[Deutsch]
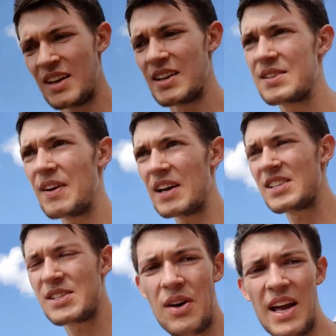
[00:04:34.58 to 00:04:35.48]
Das war jetzt
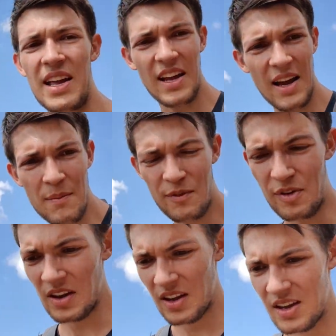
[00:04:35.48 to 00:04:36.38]
halt so ein Krampf.
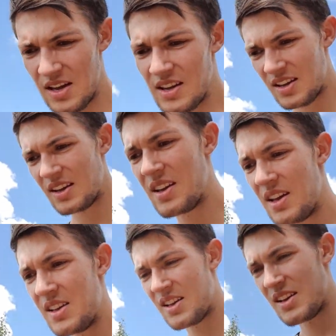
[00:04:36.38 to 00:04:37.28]

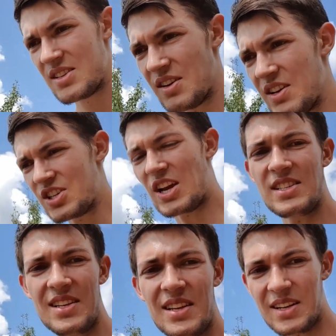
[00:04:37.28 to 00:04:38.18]
So ein
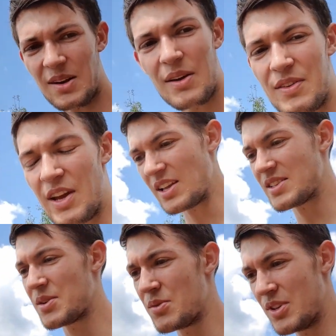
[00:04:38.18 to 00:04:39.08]
Scheiße, die glaube ich auf der
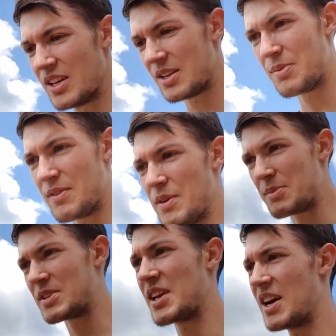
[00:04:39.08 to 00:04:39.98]
ganzen Route nicht
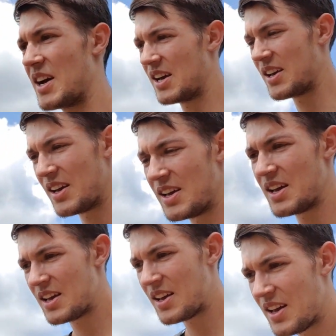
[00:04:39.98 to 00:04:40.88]
bisher.
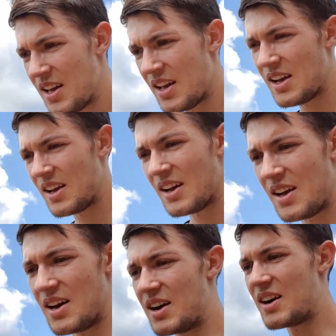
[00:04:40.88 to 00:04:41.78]

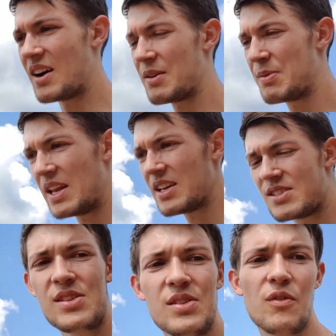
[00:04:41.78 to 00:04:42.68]
Oh, ich bin
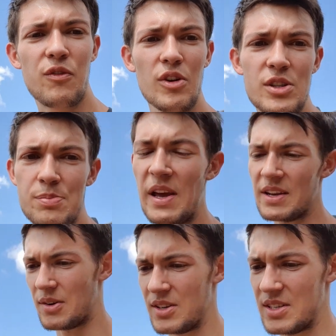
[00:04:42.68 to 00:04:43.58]
erst im Flussbett
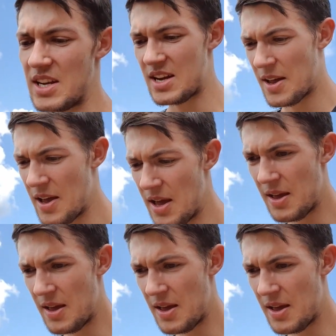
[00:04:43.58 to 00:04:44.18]
runter.